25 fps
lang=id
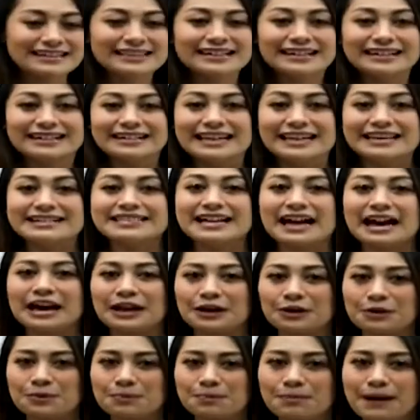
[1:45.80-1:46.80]
Dan jangan
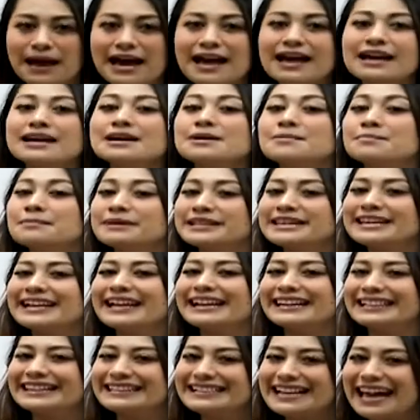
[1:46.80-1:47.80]
lupa
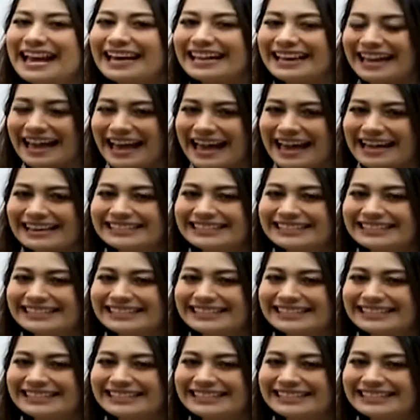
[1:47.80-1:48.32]
menyikat lidah ya.